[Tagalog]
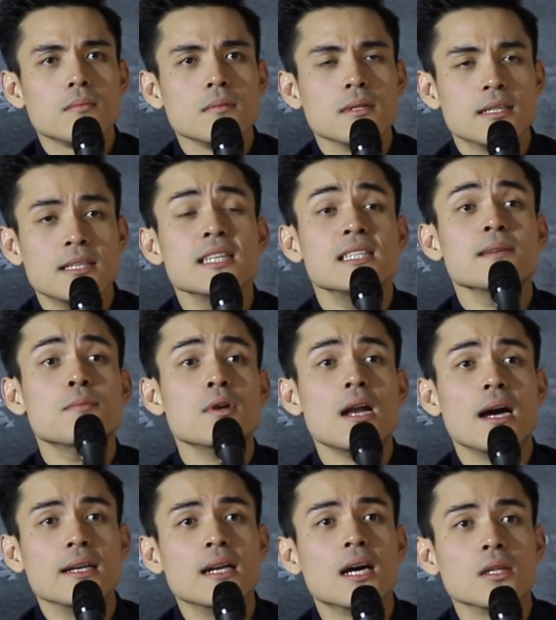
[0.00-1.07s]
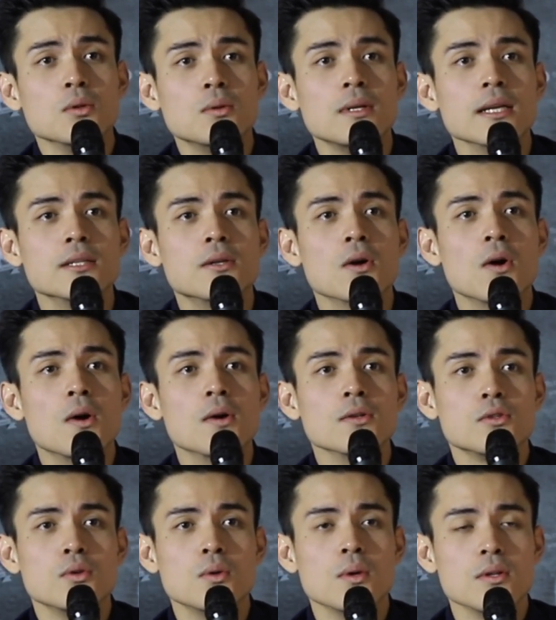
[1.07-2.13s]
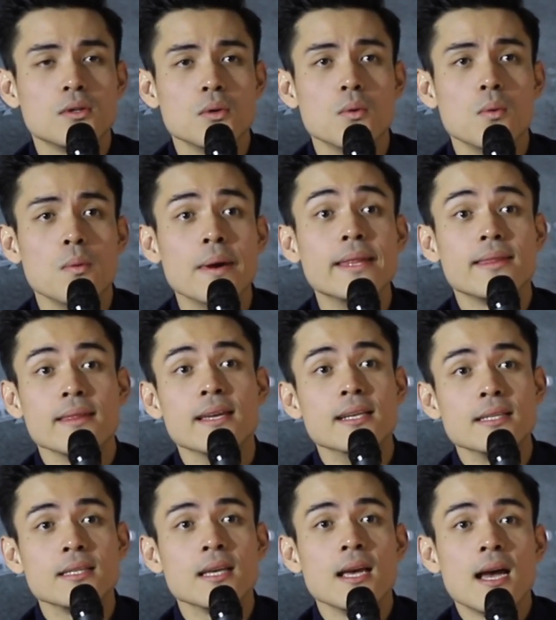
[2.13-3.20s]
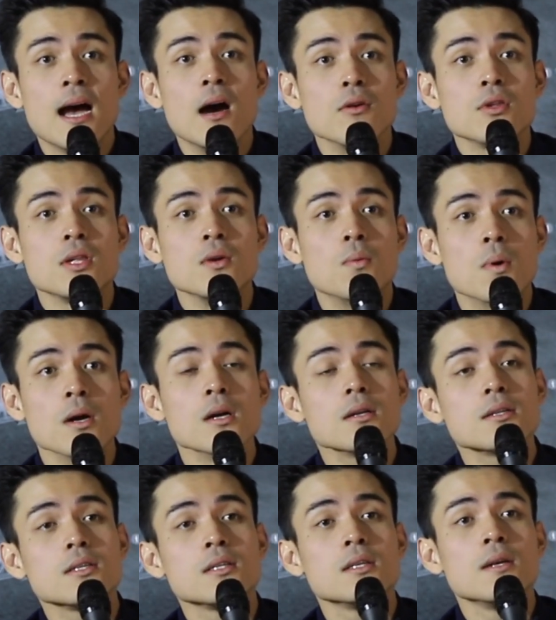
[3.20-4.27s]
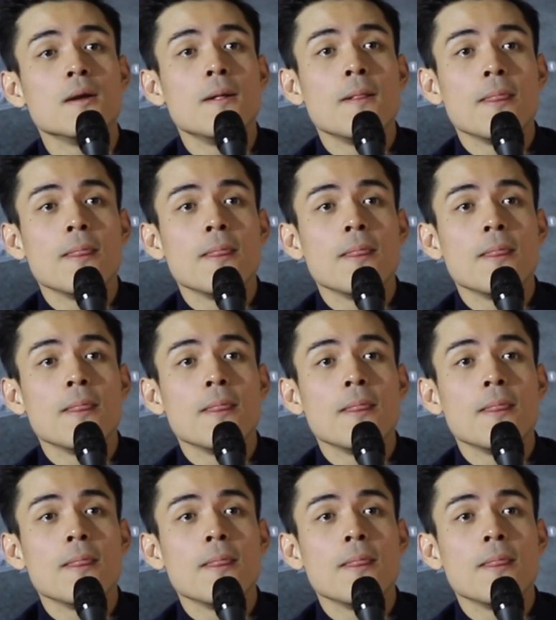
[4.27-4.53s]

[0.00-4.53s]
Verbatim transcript: nagsisimula na katulad ko to, to witness how she works.